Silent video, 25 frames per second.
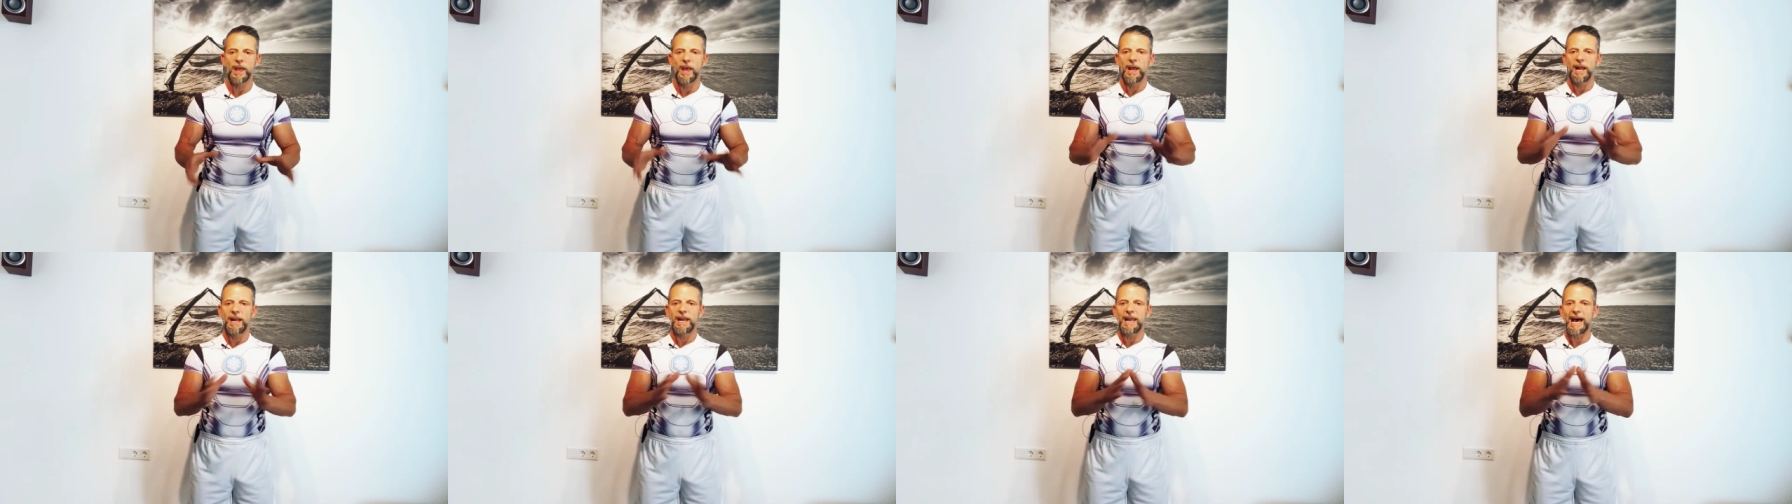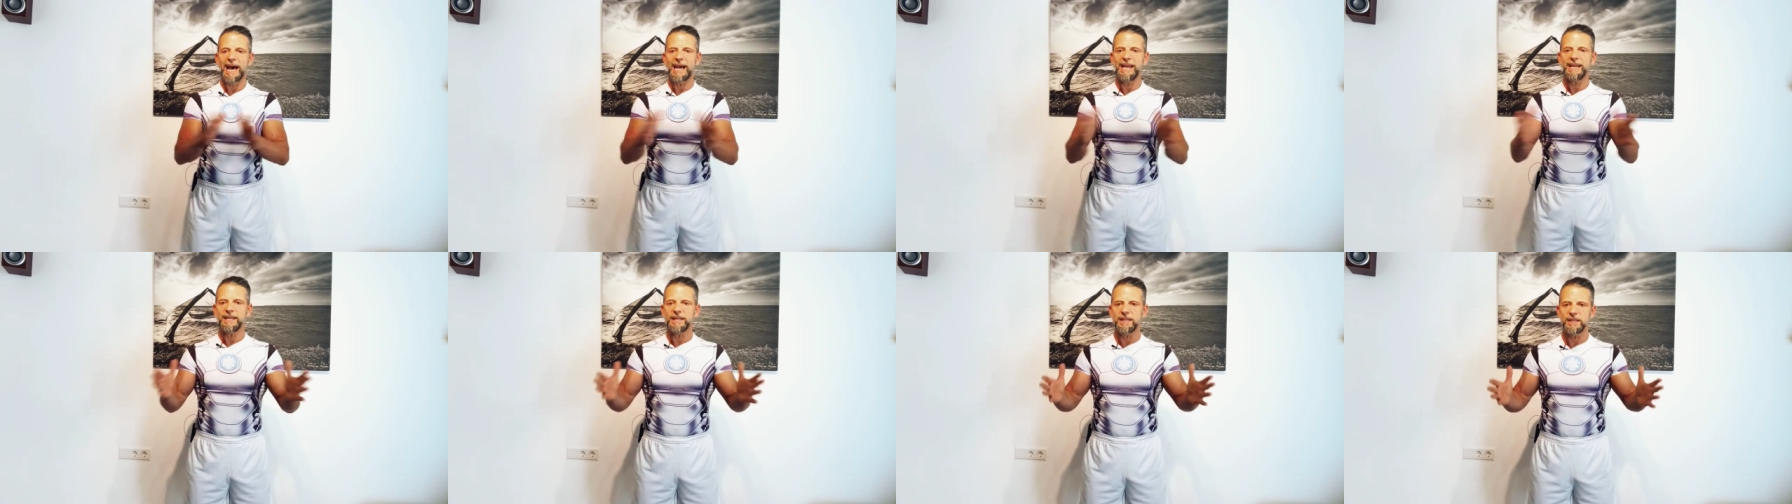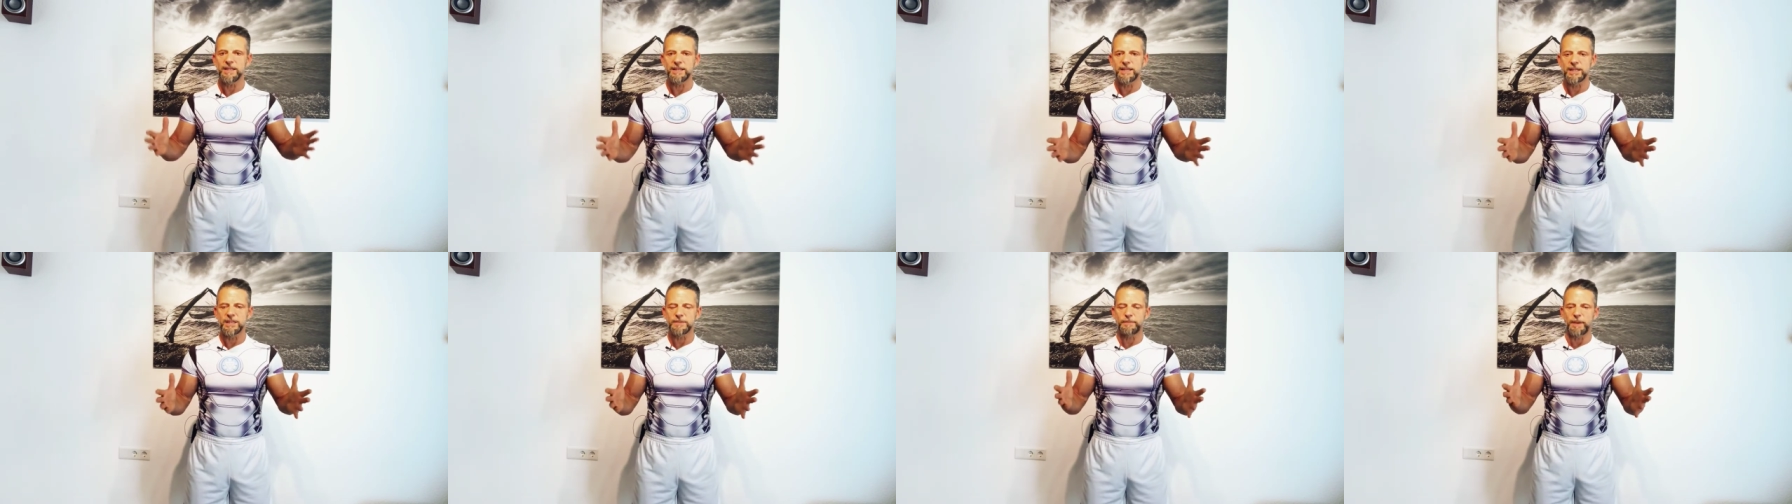Leider
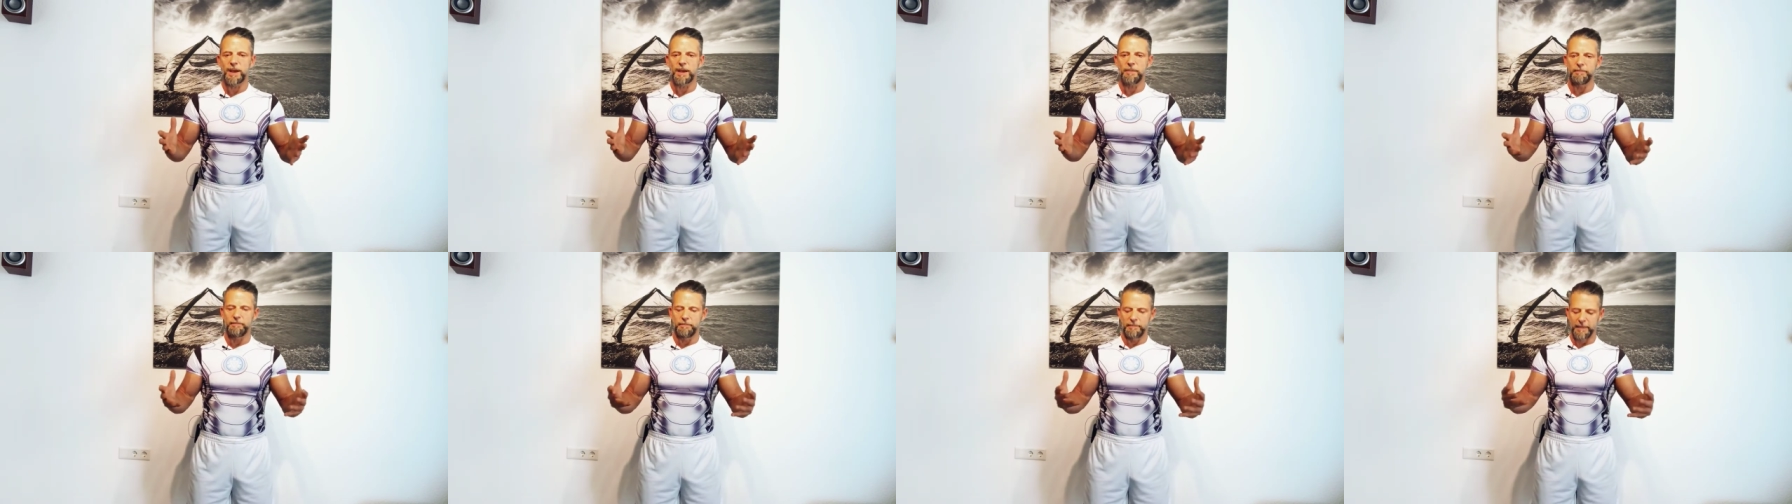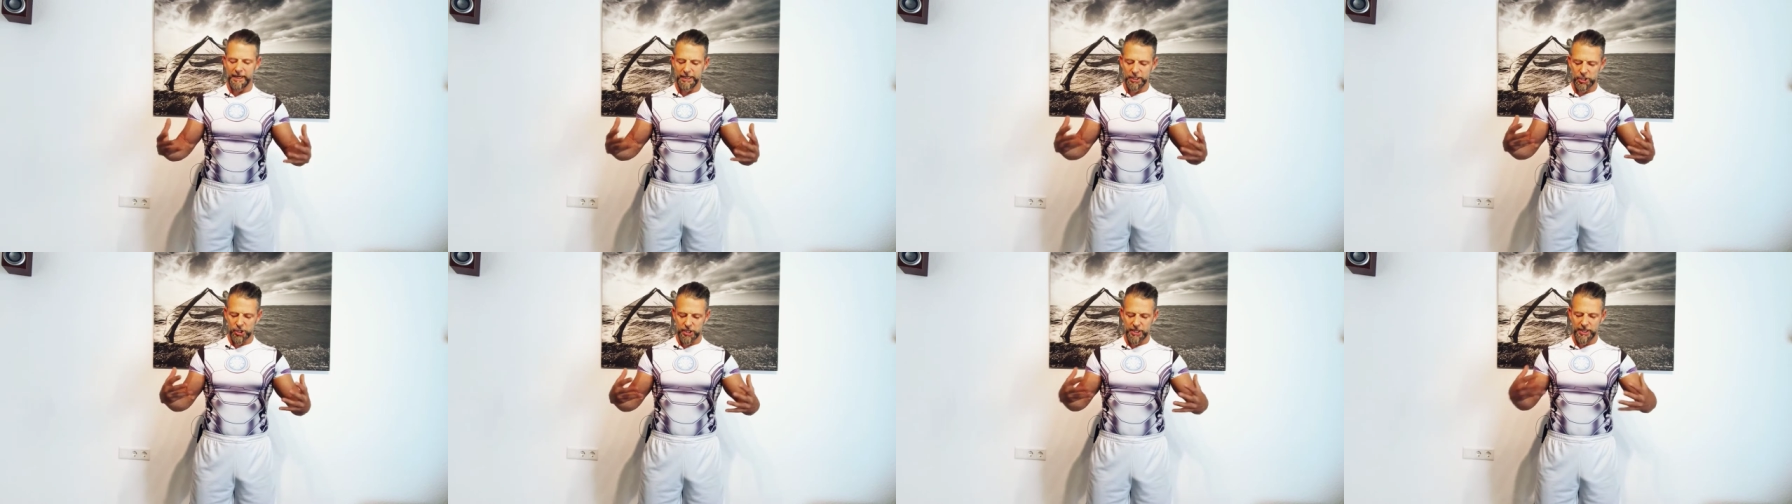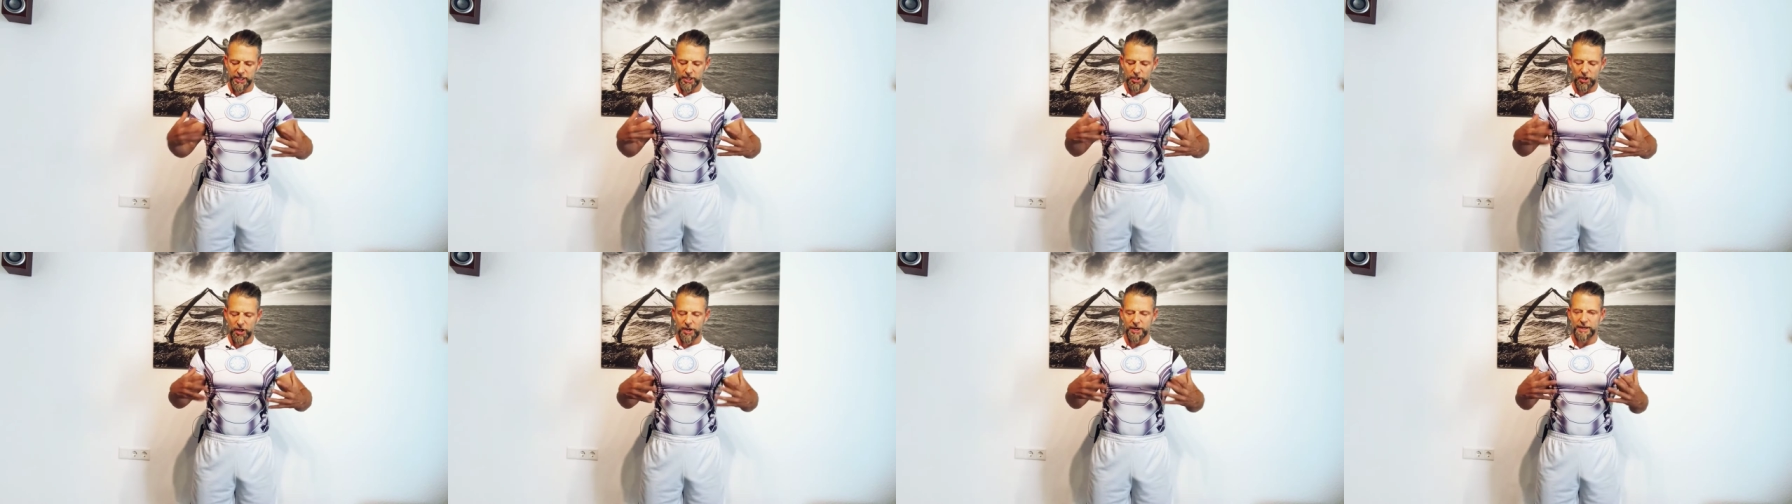ist es beim
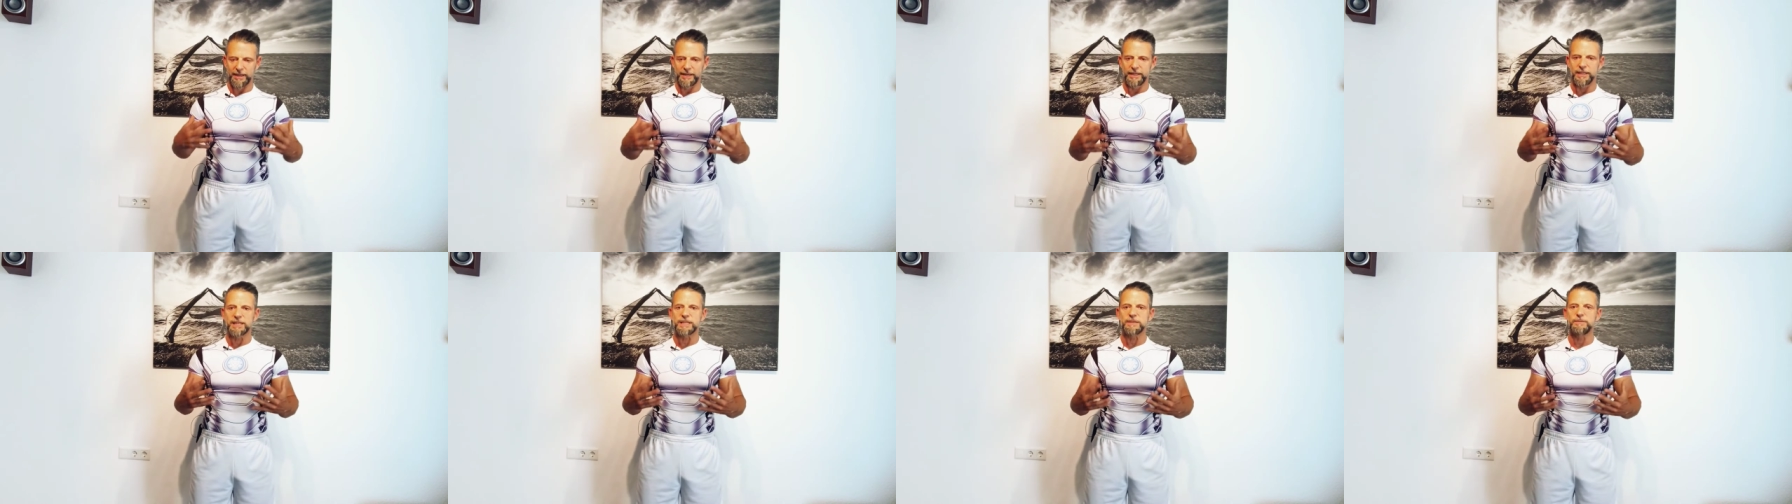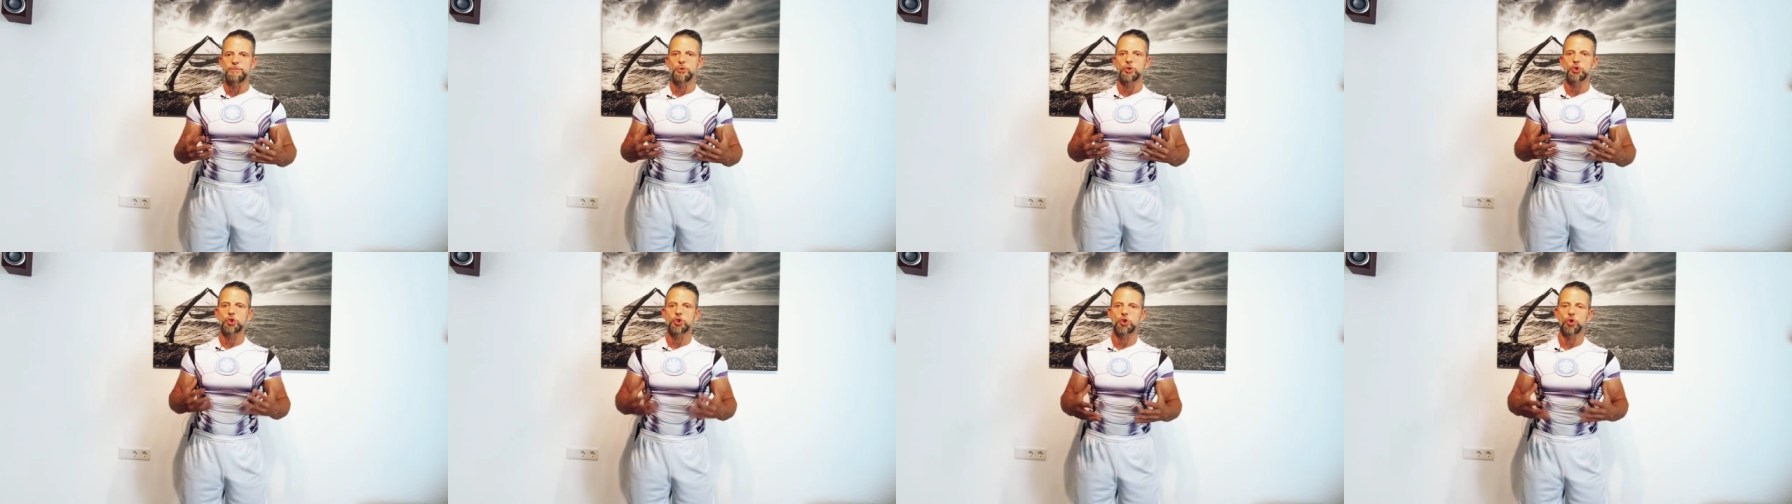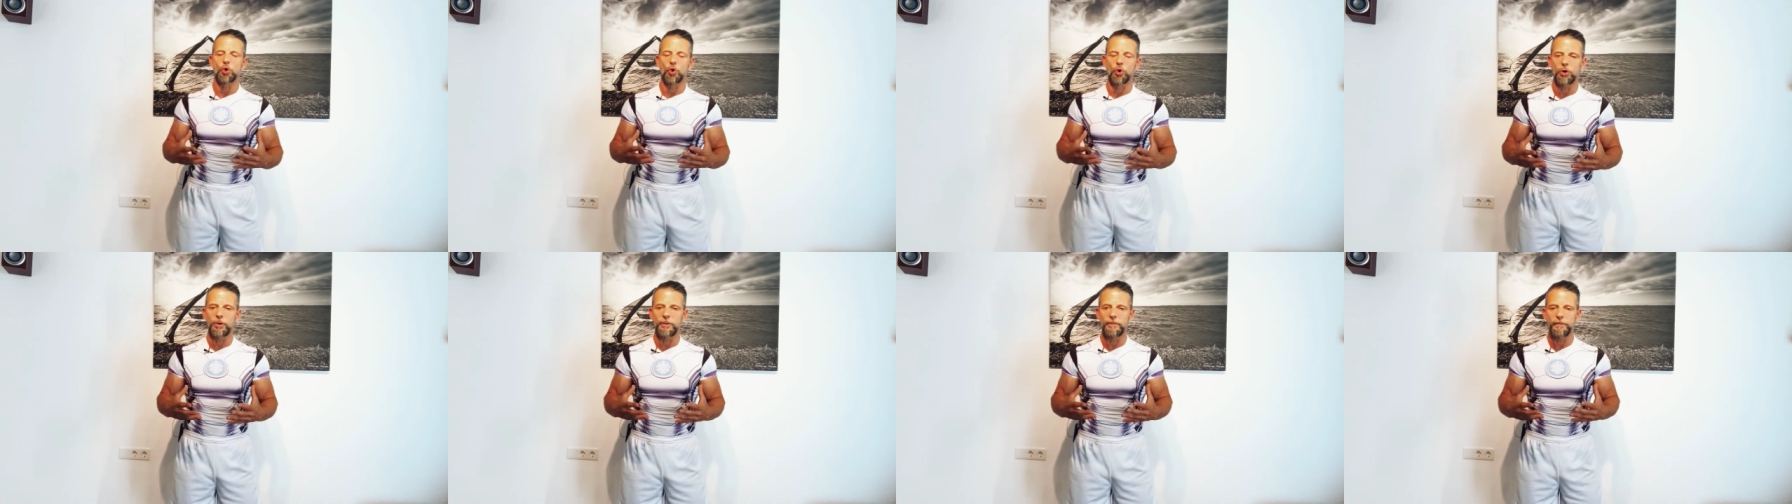menschlichen Organismus
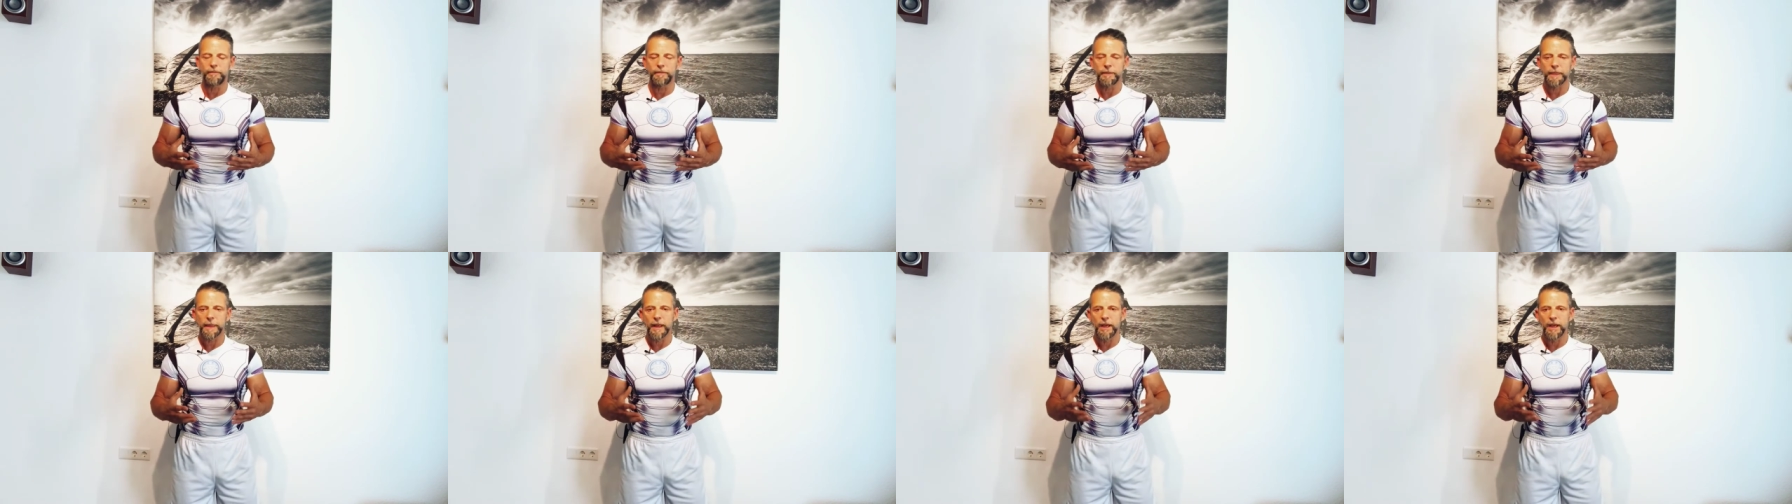so,